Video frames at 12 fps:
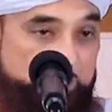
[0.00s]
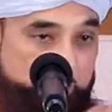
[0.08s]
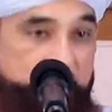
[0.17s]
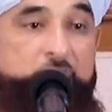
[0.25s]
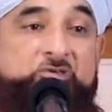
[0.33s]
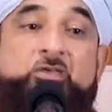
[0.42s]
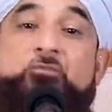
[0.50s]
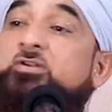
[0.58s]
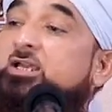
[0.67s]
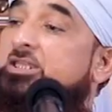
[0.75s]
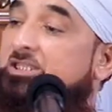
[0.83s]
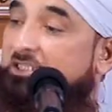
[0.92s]
का तो उसकी भी
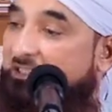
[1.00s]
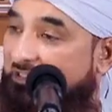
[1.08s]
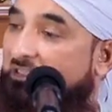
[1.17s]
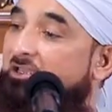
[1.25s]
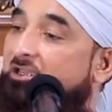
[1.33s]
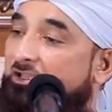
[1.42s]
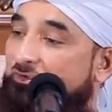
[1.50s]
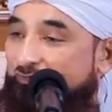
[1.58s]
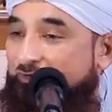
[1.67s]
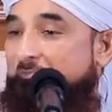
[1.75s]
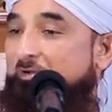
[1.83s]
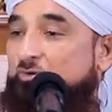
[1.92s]
नफी करनी है
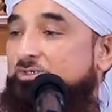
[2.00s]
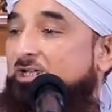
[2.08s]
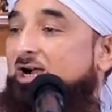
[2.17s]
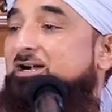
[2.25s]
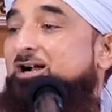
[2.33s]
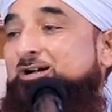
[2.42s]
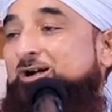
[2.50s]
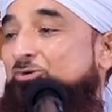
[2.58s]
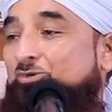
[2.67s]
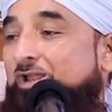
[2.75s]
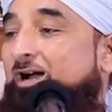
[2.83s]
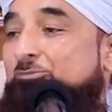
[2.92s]
क्योंकि मैं उस आका
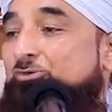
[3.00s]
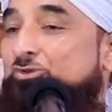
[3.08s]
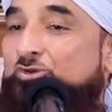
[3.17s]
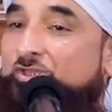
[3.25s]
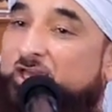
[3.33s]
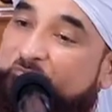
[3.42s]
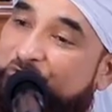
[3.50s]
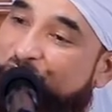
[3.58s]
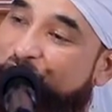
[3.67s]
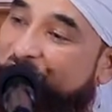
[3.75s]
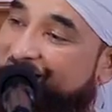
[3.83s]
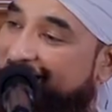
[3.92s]
का गुलाम हूं जो
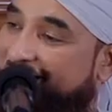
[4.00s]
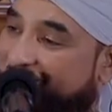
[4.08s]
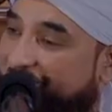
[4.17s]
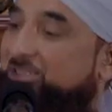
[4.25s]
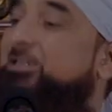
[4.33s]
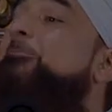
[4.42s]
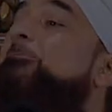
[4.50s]
रहमत आलमीन